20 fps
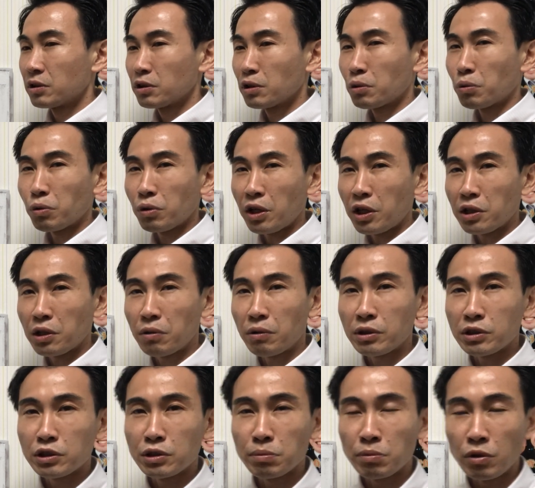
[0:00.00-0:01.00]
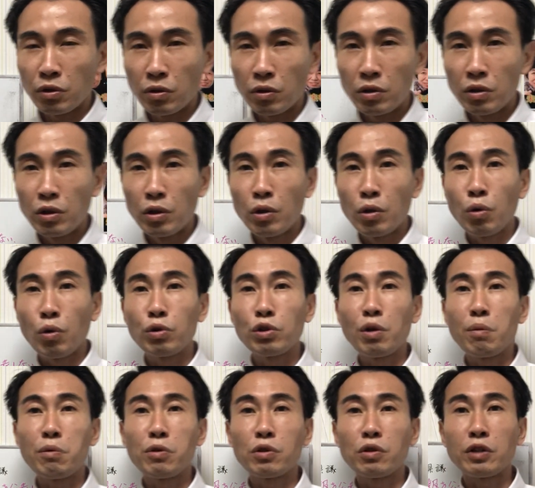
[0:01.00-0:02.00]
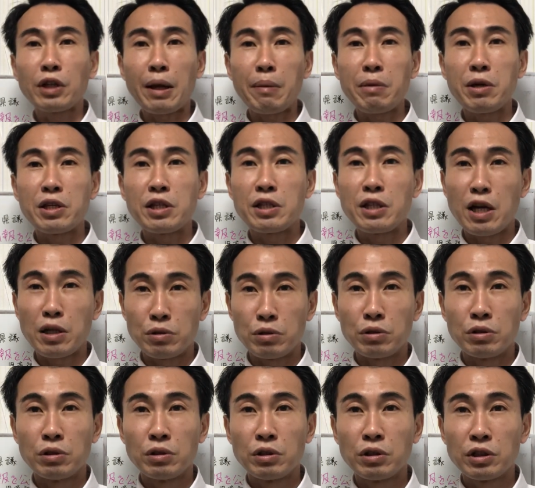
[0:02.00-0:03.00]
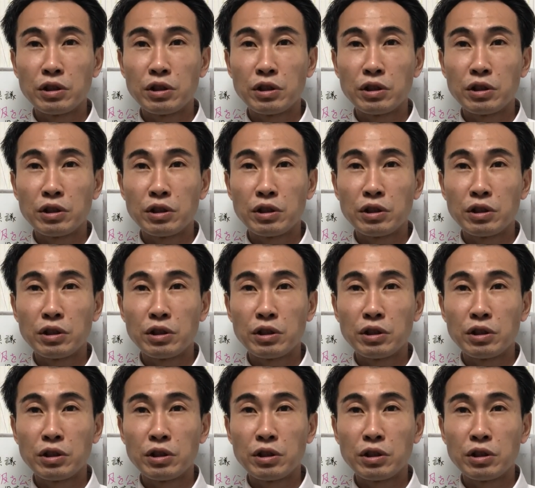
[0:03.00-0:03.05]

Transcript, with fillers: いやこの間私も子供のためになる